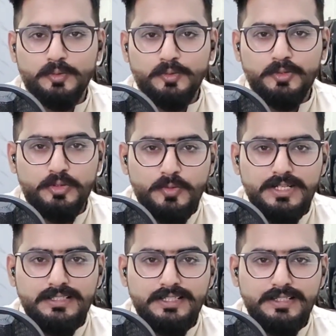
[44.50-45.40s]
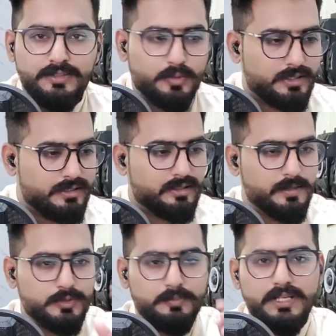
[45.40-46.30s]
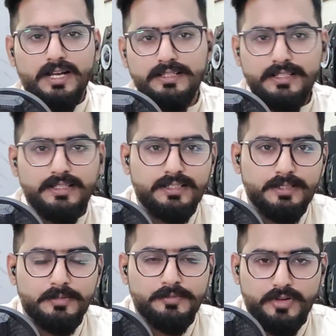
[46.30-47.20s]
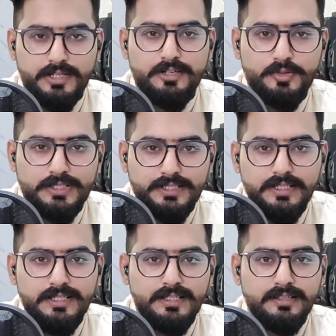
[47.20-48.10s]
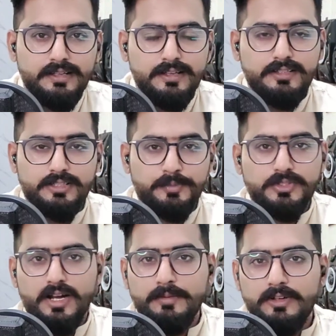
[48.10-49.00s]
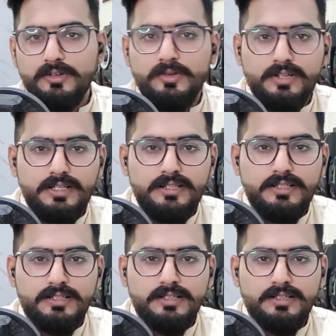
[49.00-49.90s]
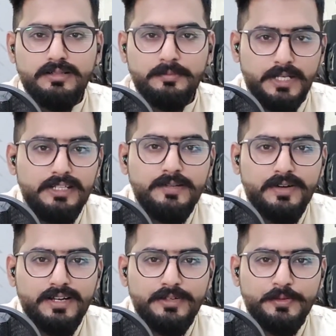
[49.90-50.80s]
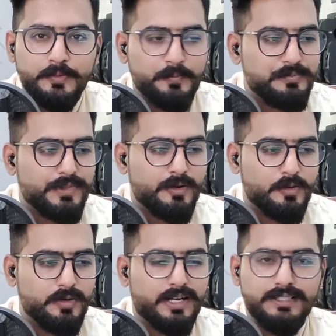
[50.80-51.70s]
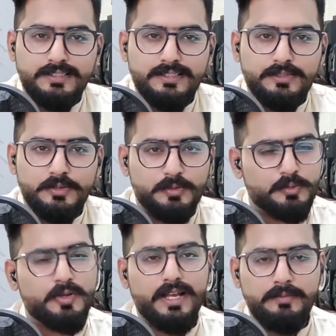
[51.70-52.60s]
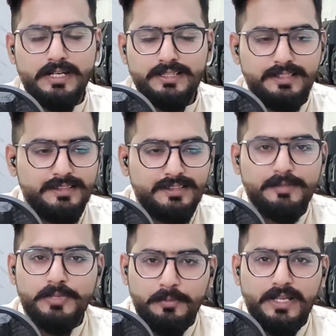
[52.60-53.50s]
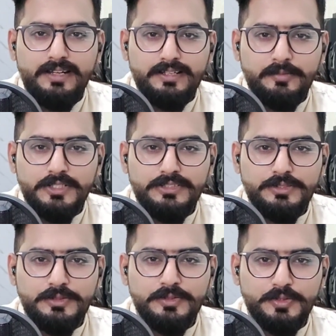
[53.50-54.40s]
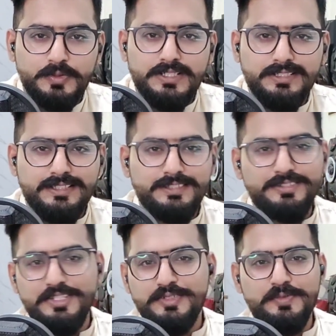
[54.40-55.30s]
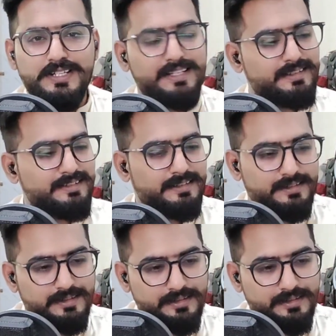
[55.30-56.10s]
तो शुरू करते हैं थोड़ा सा ग्लिम्स भी आ जाएगा जब हम ट्रेलर को देख लेंगे सब्सक्राइब कर लो अगर पहली दफ़ा आए हो और आते रहते हो तो क्या ही बात है फिर बेल आइकन प्रेस करो शुरू करते हैं थ्री टू वन एन